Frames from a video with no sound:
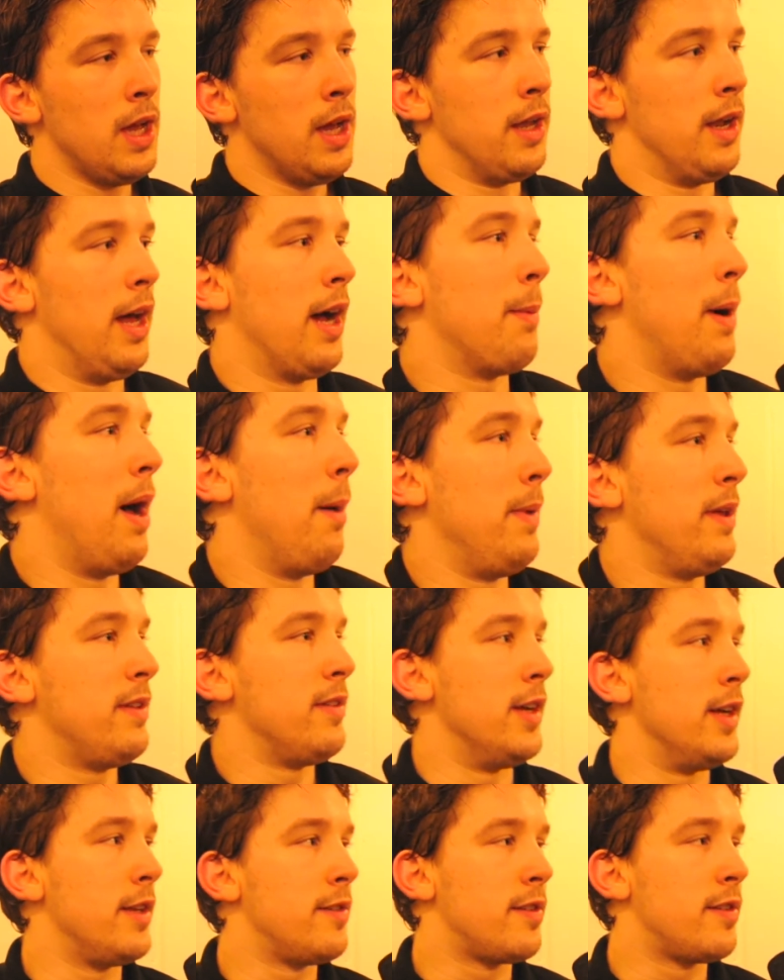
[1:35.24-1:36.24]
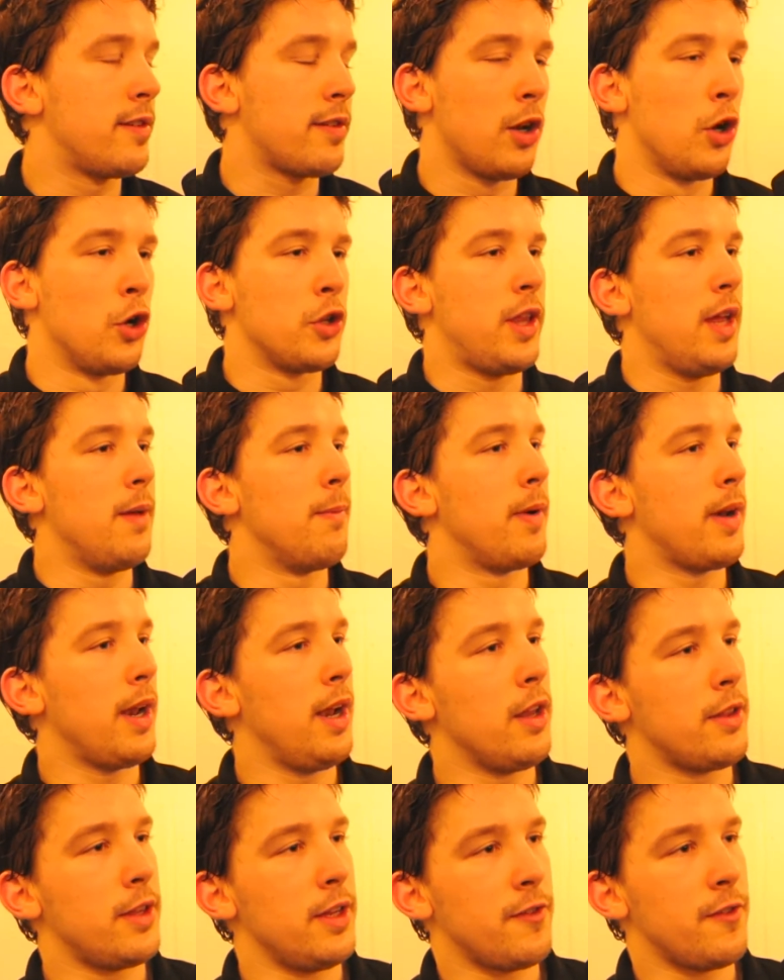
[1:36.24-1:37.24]
Ja, ich meine, wir sind jetzt Klot immer
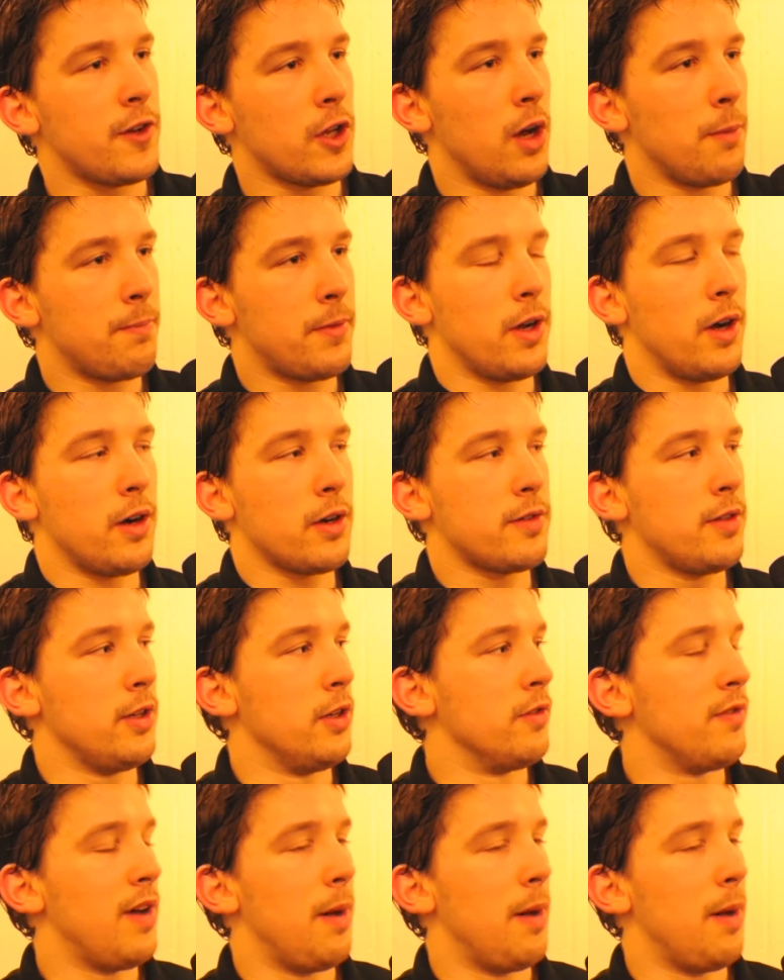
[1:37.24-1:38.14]
relativ knapp dran gewesen.